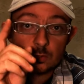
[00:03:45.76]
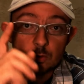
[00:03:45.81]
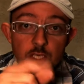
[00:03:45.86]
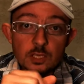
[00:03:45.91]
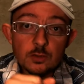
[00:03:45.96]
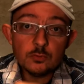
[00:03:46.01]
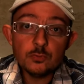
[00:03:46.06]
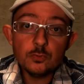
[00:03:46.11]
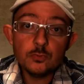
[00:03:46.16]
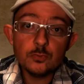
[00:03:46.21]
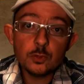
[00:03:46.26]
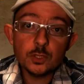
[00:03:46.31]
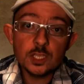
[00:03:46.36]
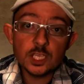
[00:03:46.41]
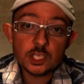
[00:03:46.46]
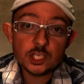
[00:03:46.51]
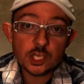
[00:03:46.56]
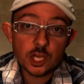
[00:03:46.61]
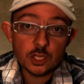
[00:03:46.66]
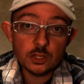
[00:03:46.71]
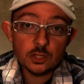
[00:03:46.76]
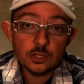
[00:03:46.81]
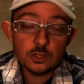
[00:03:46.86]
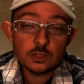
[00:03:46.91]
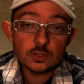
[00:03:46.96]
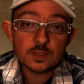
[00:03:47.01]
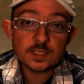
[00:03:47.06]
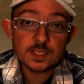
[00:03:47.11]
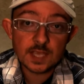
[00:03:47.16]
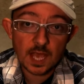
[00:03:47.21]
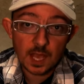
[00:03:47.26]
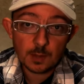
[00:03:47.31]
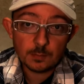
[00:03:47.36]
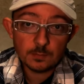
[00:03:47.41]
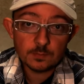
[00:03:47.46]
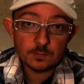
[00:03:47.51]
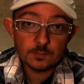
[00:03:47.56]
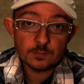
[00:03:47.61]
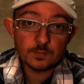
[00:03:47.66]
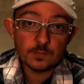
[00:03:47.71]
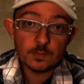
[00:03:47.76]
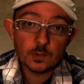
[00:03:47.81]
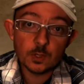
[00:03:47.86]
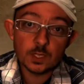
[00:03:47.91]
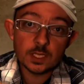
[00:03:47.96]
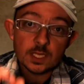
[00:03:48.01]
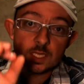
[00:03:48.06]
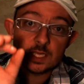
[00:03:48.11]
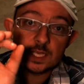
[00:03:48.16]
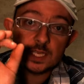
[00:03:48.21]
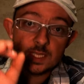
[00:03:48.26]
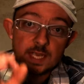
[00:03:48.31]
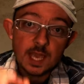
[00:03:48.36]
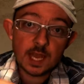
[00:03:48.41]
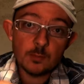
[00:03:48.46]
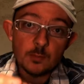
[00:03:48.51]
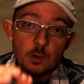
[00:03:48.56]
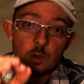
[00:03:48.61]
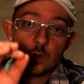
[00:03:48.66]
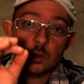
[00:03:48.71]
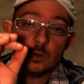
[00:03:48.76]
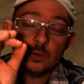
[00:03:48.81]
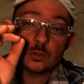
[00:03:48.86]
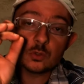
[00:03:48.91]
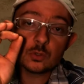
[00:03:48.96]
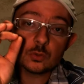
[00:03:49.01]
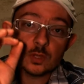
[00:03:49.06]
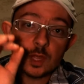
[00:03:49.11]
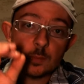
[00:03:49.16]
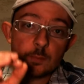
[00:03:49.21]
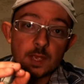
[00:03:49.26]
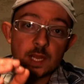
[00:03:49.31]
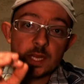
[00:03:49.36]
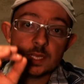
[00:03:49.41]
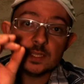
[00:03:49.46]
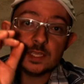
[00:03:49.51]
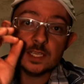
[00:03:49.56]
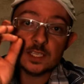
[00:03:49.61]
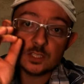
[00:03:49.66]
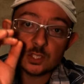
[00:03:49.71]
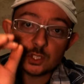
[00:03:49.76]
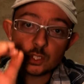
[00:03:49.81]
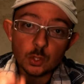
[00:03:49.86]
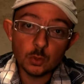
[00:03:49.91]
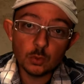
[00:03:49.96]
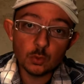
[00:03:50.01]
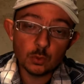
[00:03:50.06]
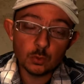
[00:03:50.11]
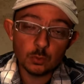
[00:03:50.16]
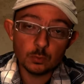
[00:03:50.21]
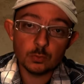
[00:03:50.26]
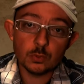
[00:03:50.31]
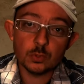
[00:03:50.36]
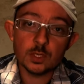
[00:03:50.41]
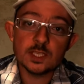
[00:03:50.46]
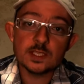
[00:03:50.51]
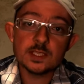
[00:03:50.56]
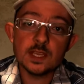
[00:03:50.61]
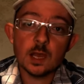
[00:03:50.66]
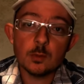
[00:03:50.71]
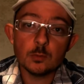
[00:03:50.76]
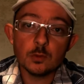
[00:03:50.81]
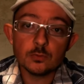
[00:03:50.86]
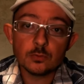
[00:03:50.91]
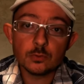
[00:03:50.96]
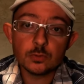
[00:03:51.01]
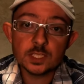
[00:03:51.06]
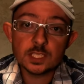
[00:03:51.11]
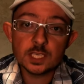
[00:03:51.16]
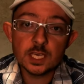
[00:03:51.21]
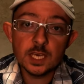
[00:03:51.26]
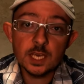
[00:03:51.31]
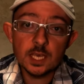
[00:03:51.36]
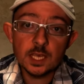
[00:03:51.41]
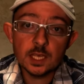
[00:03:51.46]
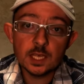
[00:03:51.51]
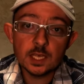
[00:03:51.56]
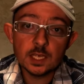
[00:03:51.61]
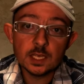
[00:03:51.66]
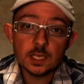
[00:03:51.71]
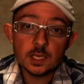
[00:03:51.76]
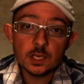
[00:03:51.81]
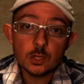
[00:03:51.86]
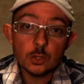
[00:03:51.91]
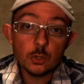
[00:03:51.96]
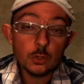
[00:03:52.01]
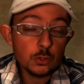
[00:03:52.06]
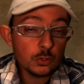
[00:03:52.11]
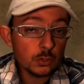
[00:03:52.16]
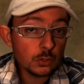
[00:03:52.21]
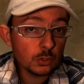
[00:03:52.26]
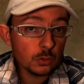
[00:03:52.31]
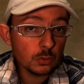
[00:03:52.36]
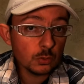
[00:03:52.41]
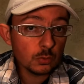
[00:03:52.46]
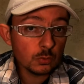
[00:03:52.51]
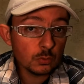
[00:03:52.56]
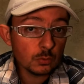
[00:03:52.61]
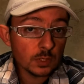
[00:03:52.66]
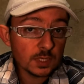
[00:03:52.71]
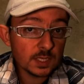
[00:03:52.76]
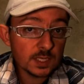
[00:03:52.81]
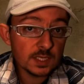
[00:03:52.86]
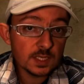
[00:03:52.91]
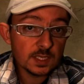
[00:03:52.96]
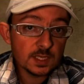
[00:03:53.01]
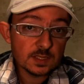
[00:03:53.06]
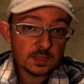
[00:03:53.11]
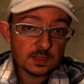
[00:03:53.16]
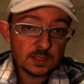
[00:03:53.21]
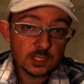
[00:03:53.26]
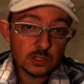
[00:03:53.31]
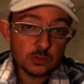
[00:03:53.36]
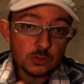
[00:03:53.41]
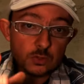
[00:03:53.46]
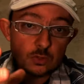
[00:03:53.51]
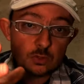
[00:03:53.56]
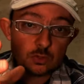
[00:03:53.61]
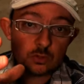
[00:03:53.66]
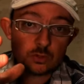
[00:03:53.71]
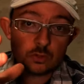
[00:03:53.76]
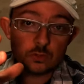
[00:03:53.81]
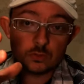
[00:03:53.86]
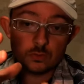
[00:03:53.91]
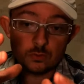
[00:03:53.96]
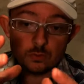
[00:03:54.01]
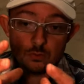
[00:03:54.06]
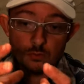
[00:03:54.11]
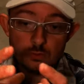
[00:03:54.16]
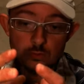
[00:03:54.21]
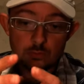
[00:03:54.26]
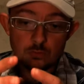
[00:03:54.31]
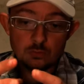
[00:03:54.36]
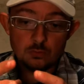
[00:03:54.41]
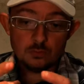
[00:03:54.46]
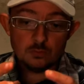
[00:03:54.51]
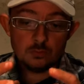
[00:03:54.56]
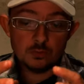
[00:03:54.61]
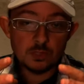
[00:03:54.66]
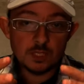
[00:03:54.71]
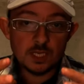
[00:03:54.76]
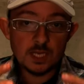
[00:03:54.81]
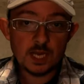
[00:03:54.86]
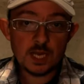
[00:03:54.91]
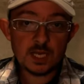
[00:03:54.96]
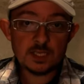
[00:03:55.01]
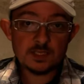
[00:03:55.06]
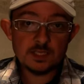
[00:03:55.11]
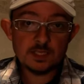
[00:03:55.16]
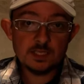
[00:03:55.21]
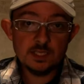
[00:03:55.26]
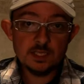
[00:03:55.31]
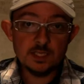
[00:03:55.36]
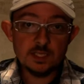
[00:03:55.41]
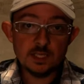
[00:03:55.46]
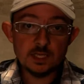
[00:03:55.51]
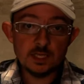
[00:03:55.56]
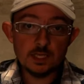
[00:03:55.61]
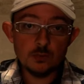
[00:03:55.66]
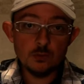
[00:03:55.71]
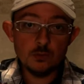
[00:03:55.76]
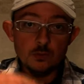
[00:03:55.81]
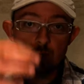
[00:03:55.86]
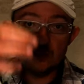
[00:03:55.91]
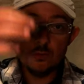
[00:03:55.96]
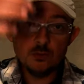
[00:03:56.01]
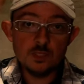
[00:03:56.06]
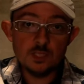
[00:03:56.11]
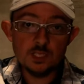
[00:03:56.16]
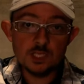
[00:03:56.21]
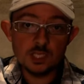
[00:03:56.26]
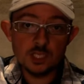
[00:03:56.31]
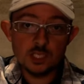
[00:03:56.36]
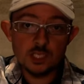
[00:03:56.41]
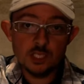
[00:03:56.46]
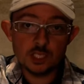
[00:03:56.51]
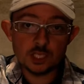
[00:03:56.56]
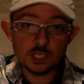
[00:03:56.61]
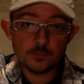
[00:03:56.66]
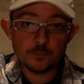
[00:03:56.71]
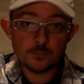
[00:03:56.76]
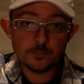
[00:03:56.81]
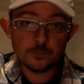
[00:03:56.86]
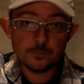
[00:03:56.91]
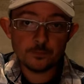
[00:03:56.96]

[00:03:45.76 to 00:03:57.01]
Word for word: Donc il vous faut des jeunes arbres, idéalement ce qu'on appelle des sions pour les arbres fruitiers. Le sion, c'est juste les racines et une tige.